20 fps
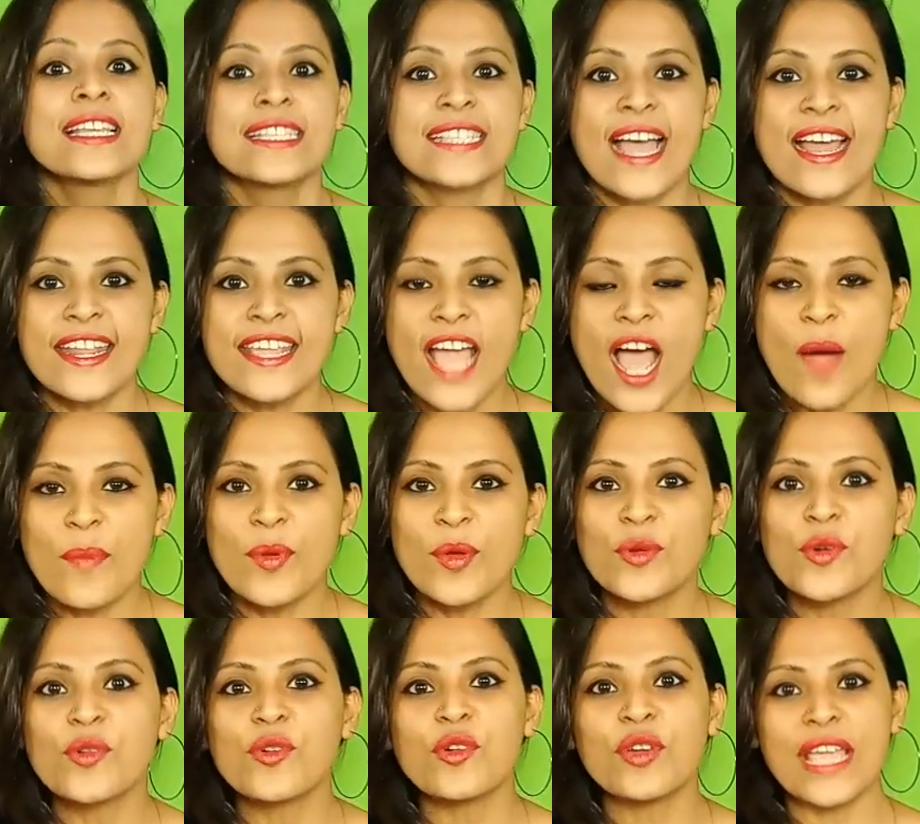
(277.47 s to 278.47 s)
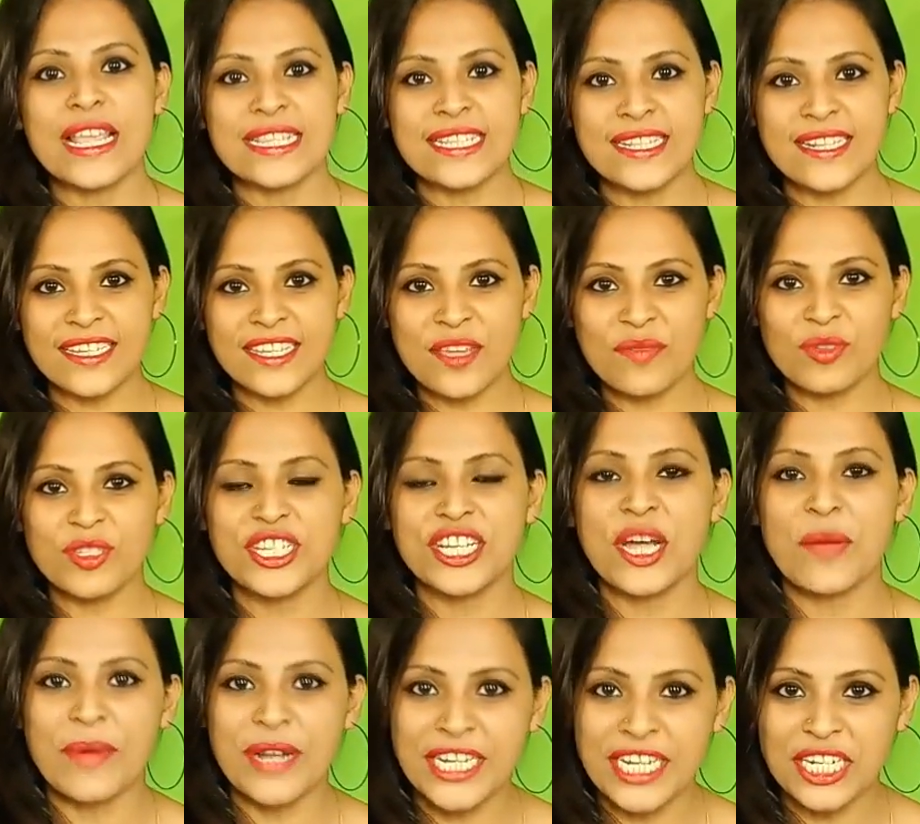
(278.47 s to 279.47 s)
सारी आप लोगों को कैसी लगी मुझे
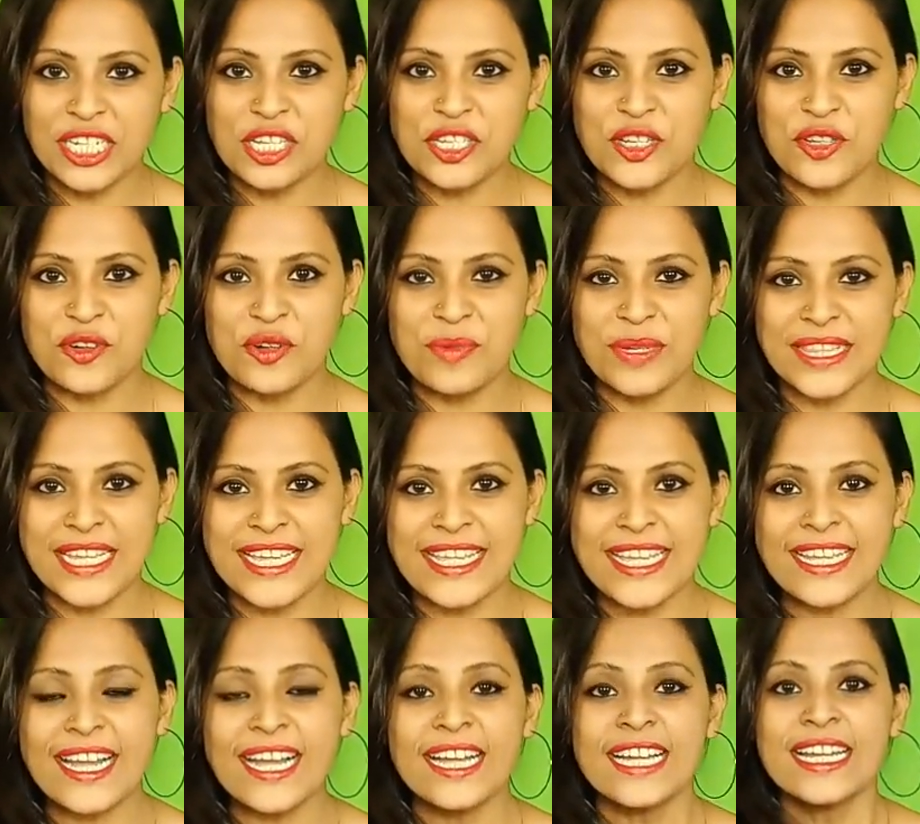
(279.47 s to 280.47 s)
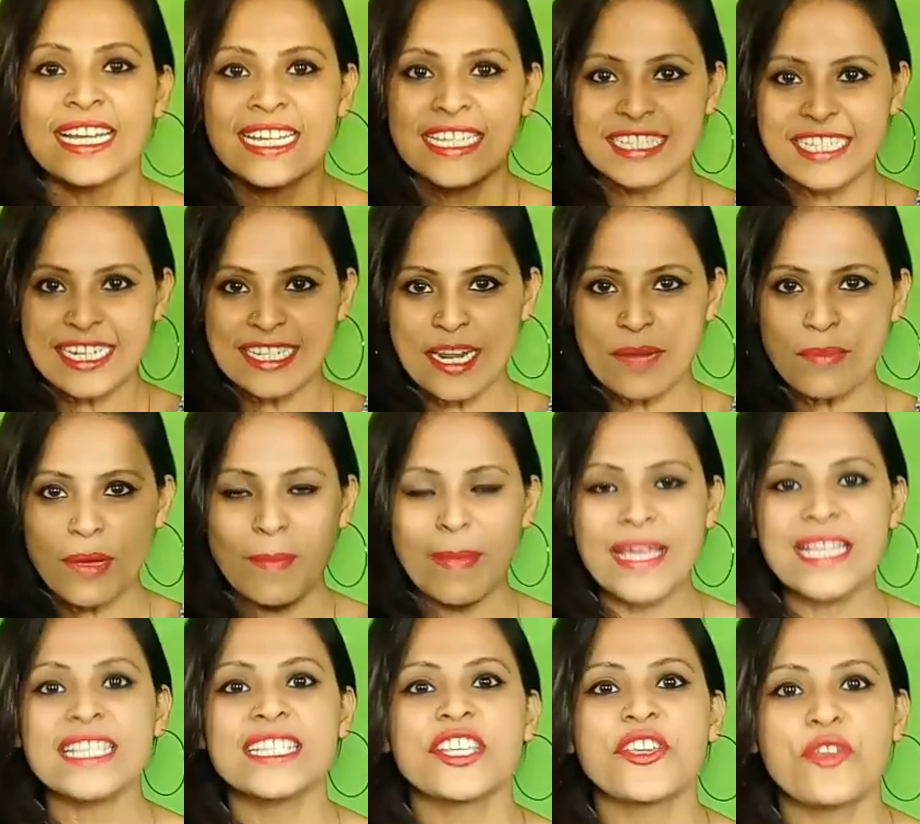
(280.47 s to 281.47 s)
कमेंट करके जरूर बताइएगा टिल देन
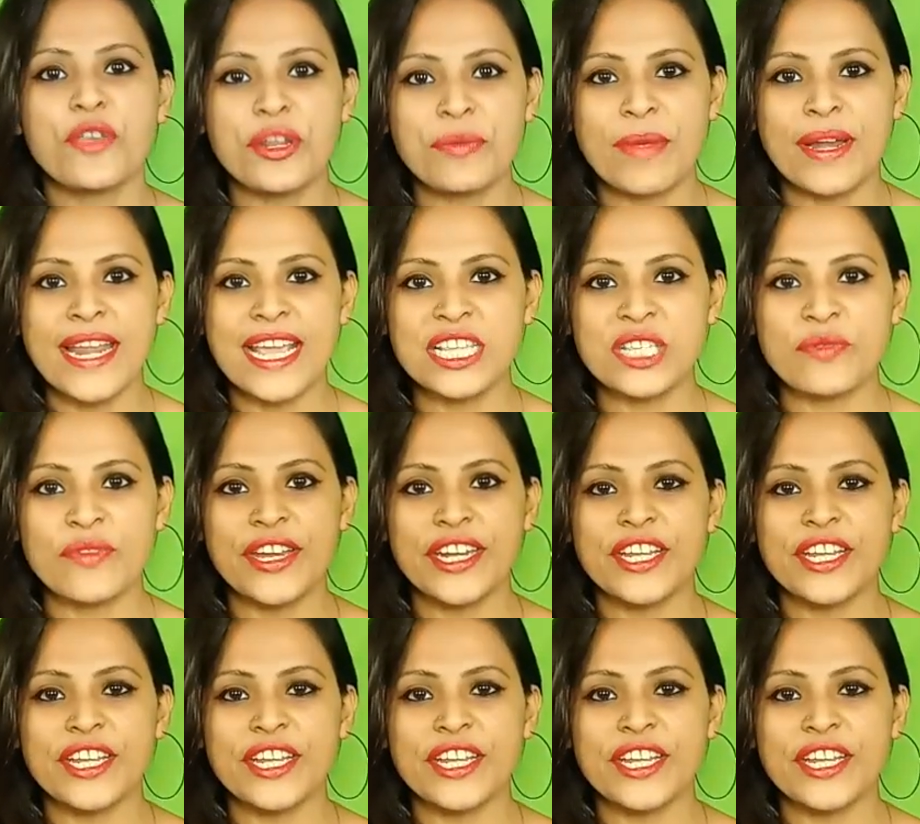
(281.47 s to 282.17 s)
बाय सी यू इन माय नेक्स्ट